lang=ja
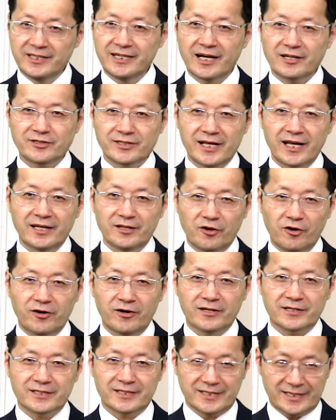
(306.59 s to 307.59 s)
略性
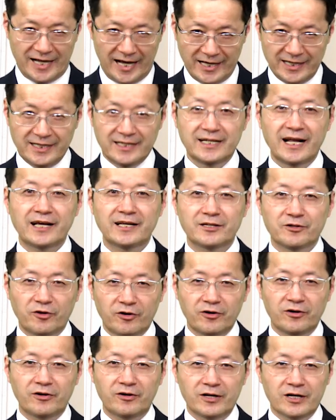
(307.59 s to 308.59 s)
の最大
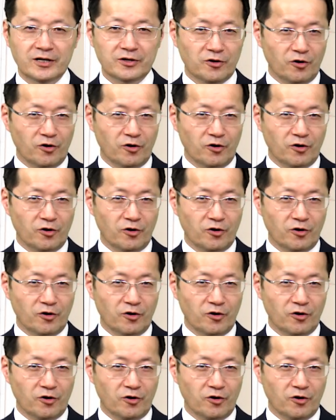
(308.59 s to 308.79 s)
の